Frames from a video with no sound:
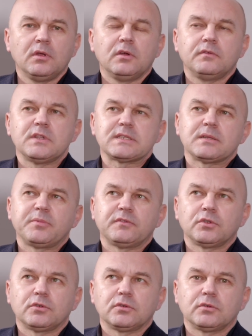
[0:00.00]
więc na
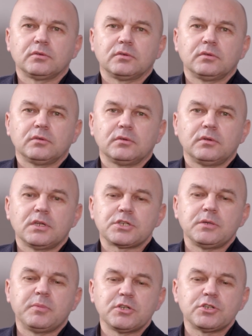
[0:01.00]
pewno e,
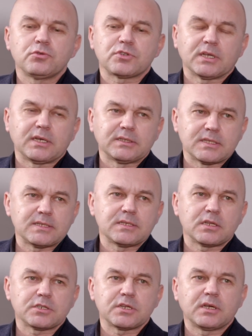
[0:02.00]
jeśli będzie już taka
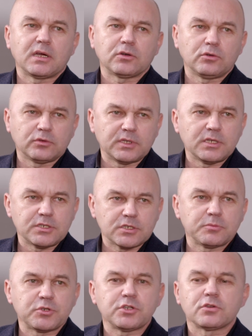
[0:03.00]
decyzja, że Karol odejdzie,
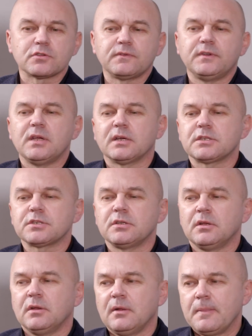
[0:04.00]
żeby się rozwijać,
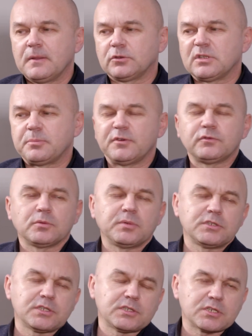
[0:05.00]
to na pewno
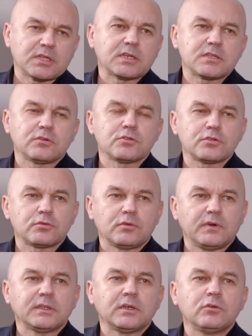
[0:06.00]
będzie też tak
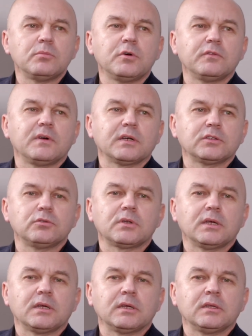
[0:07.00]
skonstruowana umowa,
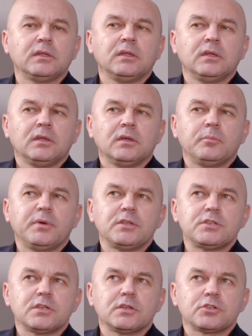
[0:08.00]
która
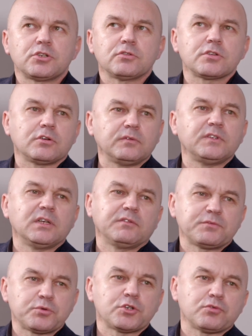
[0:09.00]
będzie Śląskowi
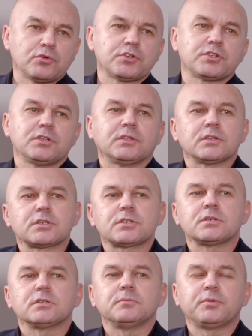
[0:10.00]
dawać w przyszłości
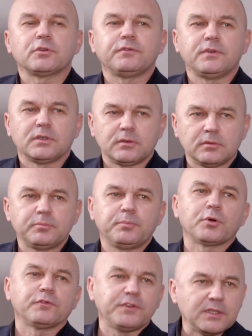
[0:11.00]
też e, profi,
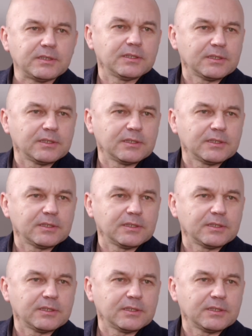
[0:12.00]
profity,